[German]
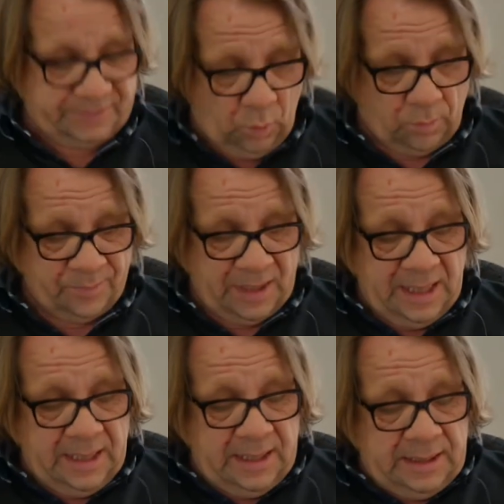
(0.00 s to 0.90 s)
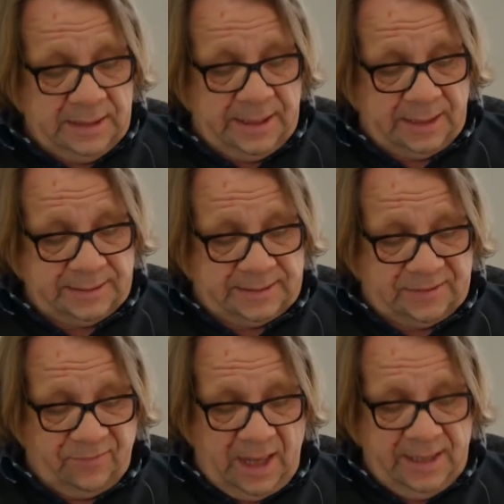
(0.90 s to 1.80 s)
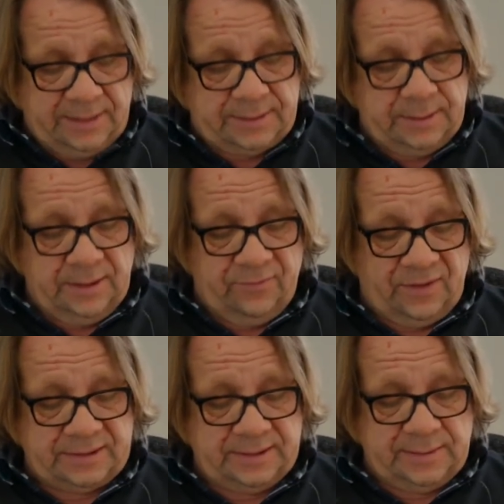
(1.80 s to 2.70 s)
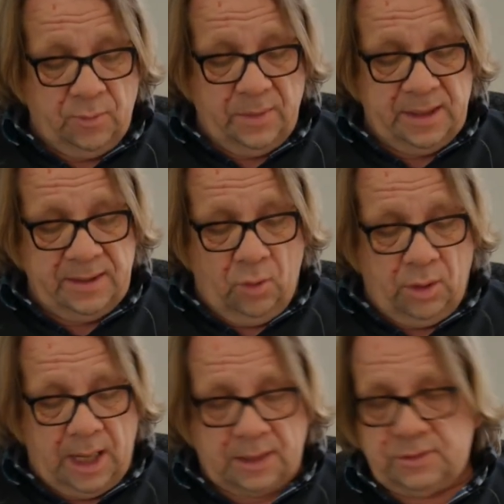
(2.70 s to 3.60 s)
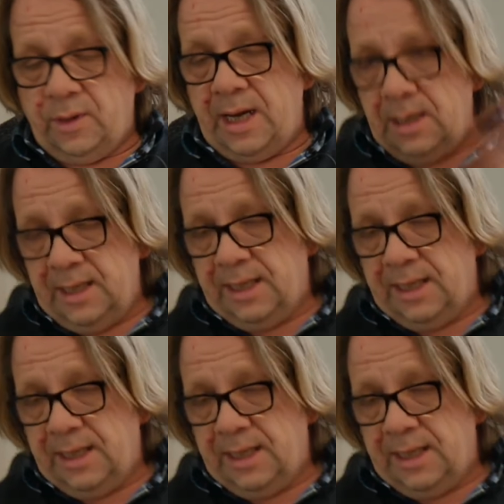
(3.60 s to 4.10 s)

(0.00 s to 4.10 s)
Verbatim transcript: So. Das Zweite, was ist im Moment noch aktuell?